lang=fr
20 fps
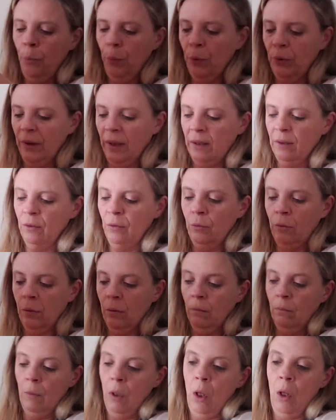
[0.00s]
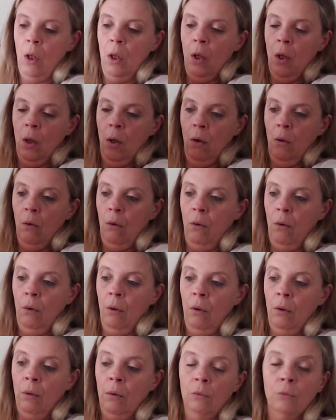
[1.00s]
Peut-être,
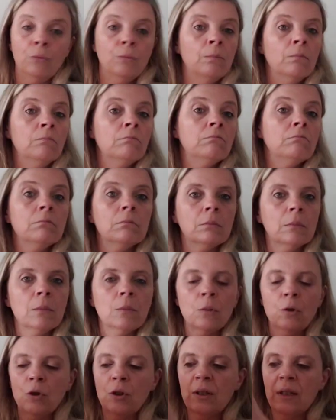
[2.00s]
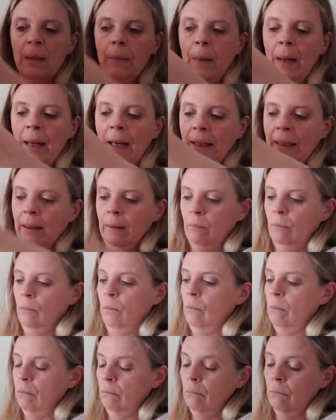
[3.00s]
euh, je sais pas, la,
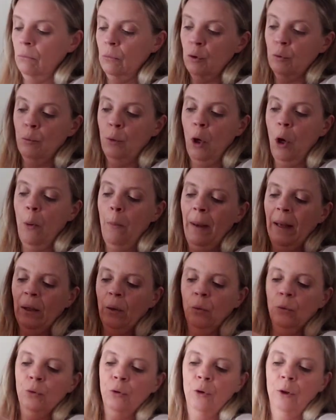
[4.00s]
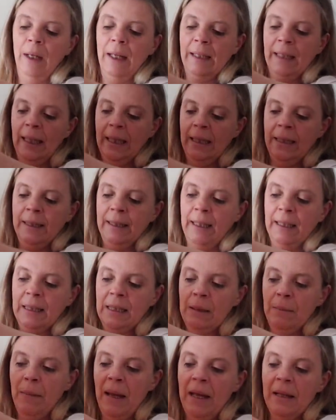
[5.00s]
je me rends pas compte de la qualité
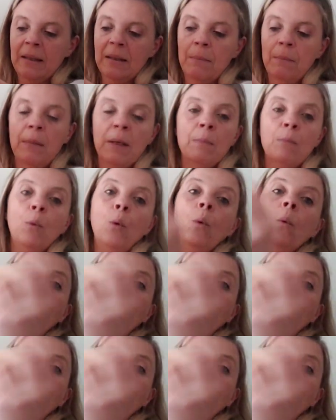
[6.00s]
qu'ils mettent, mais bon,